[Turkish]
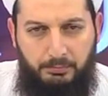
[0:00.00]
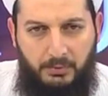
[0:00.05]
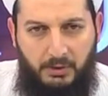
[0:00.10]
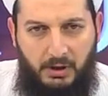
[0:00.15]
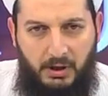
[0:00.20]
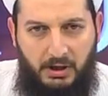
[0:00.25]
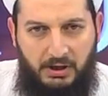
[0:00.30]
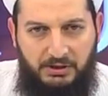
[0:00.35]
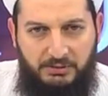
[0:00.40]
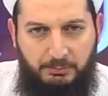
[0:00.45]

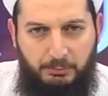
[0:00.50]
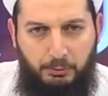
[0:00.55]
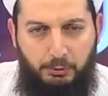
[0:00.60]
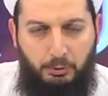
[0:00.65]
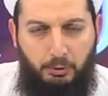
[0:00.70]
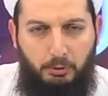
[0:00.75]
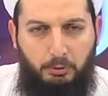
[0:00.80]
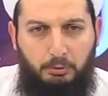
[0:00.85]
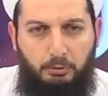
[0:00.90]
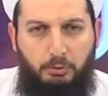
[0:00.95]
aşmış
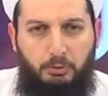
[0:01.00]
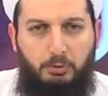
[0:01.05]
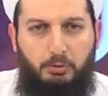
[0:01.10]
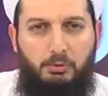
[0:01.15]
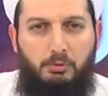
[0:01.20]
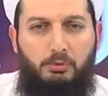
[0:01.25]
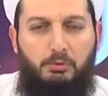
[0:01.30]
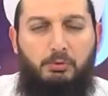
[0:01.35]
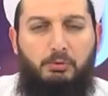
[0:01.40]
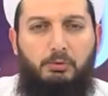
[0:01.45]

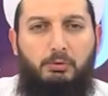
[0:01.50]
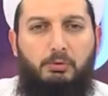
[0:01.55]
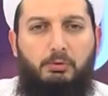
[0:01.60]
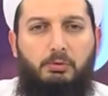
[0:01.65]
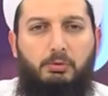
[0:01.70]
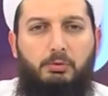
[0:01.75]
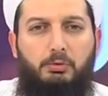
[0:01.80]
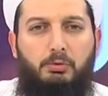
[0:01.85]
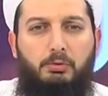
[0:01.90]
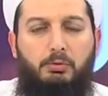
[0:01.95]
olduğunuz
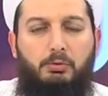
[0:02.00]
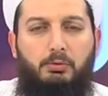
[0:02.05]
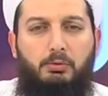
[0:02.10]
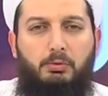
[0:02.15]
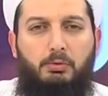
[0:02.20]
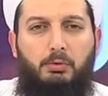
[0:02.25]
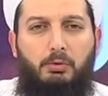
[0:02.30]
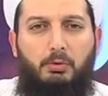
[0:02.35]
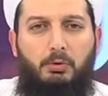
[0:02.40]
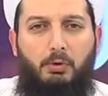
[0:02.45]

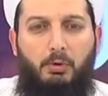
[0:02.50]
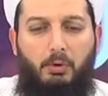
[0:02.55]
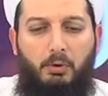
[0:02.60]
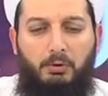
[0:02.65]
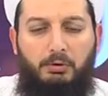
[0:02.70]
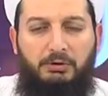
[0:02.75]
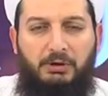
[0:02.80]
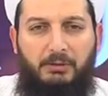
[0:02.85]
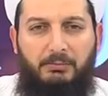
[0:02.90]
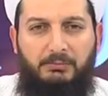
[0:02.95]

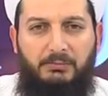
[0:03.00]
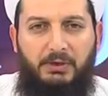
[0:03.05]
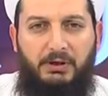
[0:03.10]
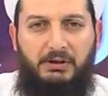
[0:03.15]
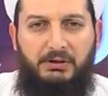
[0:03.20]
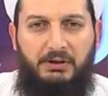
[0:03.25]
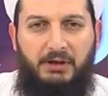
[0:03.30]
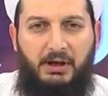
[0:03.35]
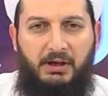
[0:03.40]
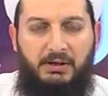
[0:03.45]
ortamda
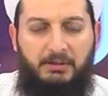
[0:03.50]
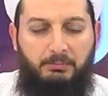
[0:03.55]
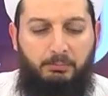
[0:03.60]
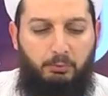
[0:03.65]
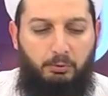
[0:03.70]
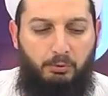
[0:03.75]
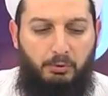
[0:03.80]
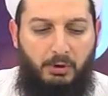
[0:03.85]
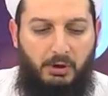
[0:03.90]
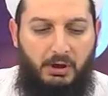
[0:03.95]
yani
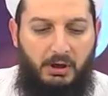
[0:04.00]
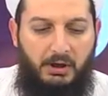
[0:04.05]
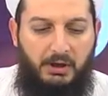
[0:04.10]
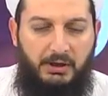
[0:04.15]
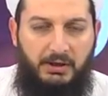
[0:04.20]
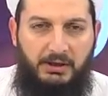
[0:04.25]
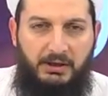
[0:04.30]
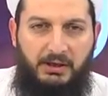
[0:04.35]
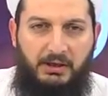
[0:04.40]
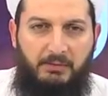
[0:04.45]
bu
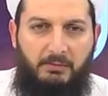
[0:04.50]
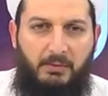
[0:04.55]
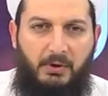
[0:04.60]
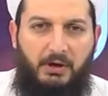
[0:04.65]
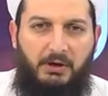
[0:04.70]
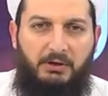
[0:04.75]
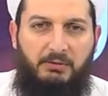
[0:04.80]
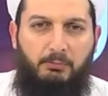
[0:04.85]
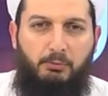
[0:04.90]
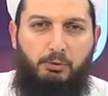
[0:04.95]

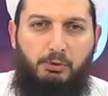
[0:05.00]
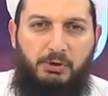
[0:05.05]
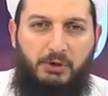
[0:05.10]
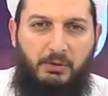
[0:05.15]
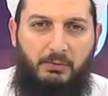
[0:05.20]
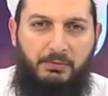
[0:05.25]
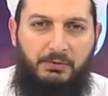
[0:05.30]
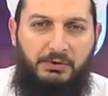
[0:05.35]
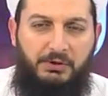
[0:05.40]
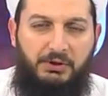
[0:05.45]
imanı, bu
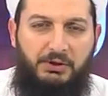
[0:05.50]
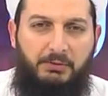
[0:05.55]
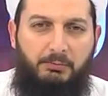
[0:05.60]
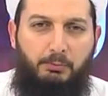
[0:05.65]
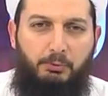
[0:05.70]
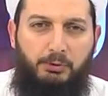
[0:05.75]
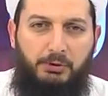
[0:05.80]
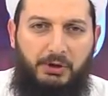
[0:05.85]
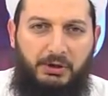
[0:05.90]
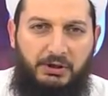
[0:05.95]
sevgiyi,
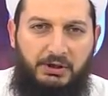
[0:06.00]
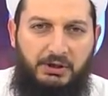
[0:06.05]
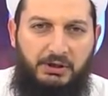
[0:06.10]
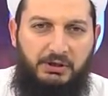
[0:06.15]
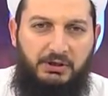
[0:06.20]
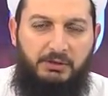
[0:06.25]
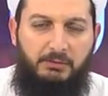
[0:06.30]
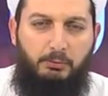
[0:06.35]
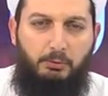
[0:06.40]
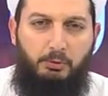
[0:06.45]
bu
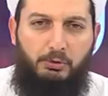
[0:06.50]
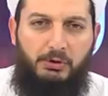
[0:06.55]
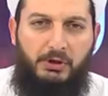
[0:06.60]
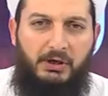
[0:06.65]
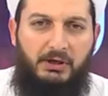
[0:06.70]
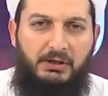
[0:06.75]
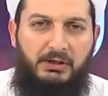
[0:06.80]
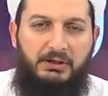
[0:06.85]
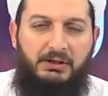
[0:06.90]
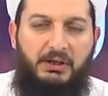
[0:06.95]
yakini, bu
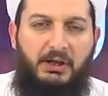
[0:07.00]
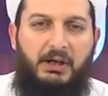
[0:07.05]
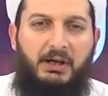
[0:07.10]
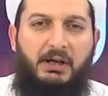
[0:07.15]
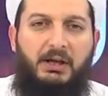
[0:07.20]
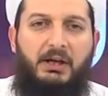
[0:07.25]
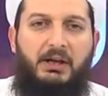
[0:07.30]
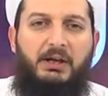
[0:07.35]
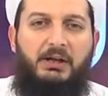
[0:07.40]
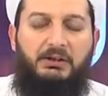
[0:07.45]
güzelliği de
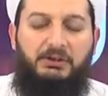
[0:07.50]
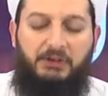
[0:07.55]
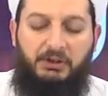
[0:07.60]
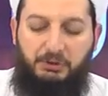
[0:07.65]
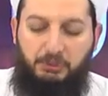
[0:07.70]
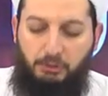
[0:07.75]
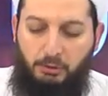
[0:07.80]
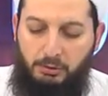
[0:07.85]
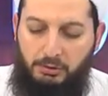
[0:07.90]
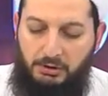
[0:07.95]

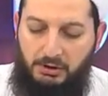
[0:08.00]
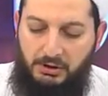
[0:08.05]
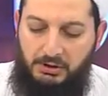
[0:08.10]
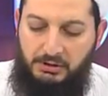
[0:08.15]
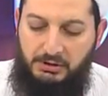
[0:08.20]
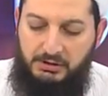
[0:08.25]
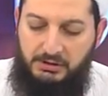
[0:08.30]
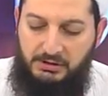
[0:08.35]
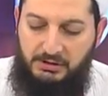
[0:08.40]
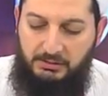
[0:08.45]

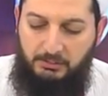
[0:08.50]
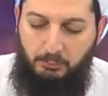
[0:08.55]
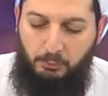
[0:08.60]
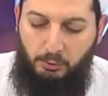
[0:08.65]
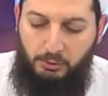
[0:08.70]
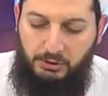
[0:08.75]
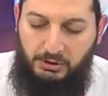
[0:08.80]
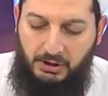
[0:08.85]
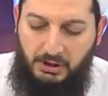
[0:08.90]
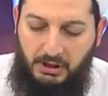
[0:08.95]
taşıyorsanız sizin bu
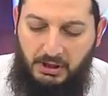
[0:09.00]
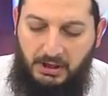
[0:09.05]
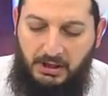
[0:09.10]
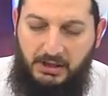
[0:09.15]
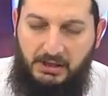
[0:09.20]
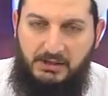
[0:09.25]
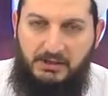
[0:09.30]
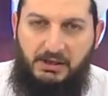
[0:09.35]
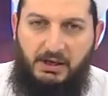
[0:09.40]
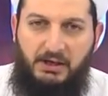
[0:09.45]
işe
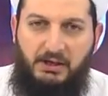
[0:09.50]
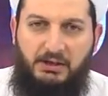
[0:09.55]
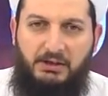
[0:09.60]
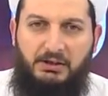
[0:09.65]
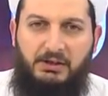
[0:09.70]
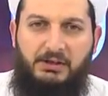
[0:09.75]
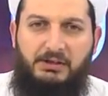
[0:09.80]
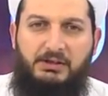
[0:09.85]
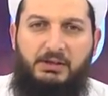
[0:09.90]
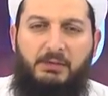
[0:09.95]

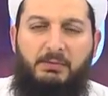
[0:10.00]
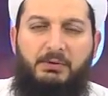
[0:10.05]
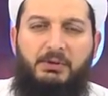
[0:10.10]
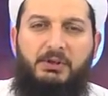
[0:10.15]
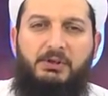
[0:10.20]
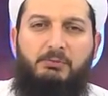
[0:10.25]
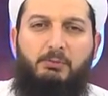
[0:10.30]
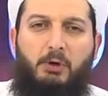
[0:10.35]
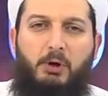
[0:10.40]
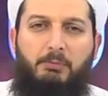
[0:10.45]
saygınız,
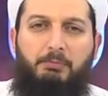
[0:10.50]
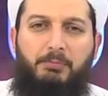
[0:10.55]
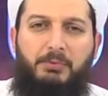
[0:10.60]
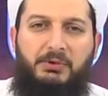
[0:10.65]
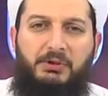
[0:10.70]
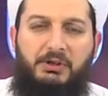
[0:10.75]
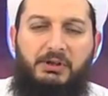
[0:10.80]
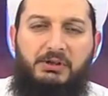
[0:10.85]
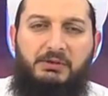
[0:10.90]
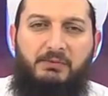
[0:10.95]
sevginiz,
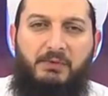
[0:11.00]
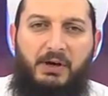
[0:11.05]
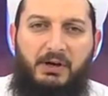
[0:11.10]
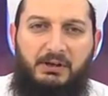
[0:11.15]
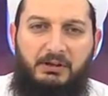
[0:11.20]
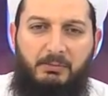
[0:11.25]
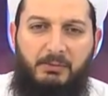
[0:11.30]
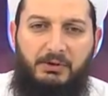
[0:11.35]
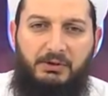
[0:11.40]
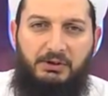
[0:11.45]
muhabbetiniz var
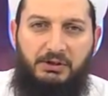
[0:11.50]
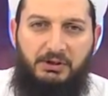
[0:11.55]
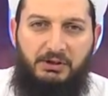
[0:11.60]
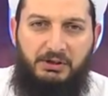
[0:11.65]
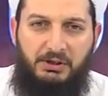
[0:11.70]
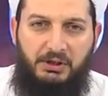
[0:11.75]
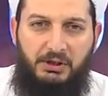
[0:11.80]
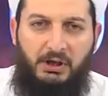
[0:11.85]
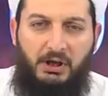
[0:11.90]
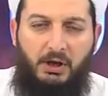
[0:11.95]
demektir
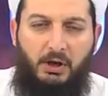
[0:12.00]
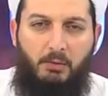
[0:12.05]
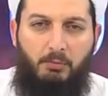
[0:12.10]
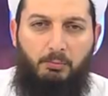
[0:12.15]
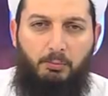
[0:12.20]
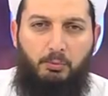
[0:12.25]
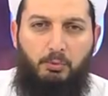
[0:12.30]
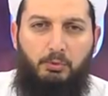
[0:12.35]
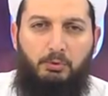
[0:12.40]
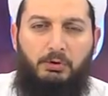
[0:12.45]
ki
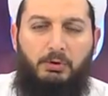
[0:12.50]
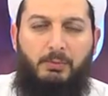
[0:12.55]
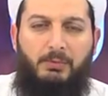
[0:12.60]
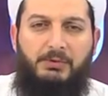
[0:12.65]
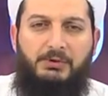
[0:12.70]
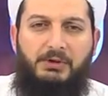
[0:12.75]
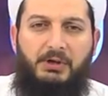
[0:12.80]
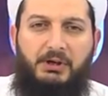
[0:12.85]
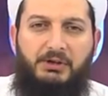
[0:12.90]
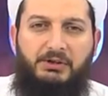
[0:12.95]
bu
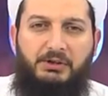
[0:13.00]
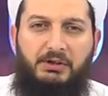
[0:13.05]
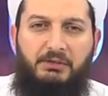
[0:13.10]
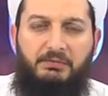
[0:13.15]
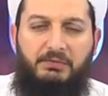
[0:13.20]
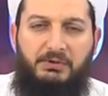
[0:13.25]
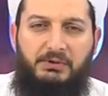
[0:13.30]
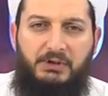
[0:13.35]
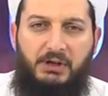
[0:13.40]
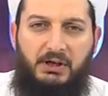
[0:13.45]
Ramazan-ı
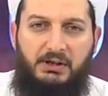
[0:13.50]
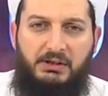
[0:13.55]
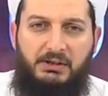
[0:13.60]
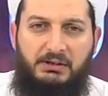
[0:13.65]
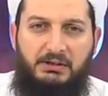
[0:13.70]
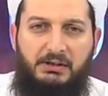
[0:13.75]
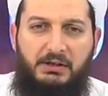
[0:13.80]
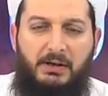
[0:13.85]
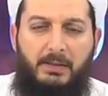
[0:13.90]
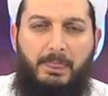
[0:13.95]
Şerif
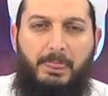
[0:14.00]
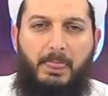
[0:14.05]
içerisinde